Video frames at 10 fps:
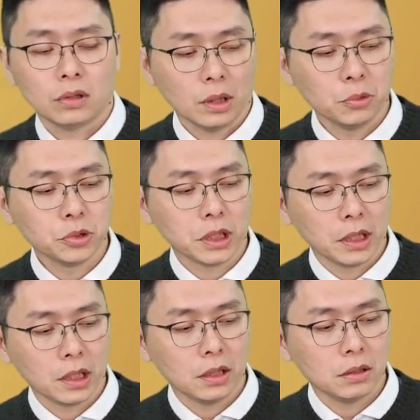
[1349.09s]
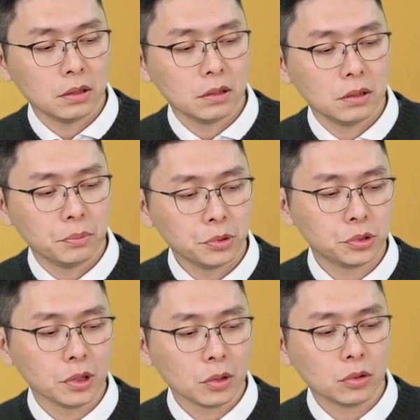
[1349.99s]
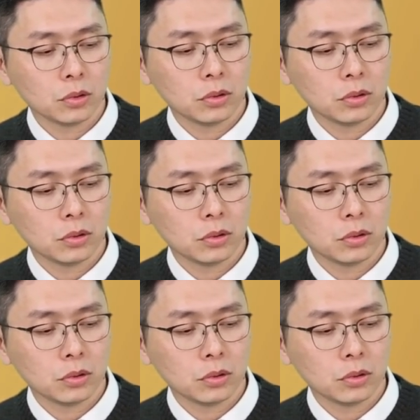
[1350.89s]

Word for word: 那目前呢，布局的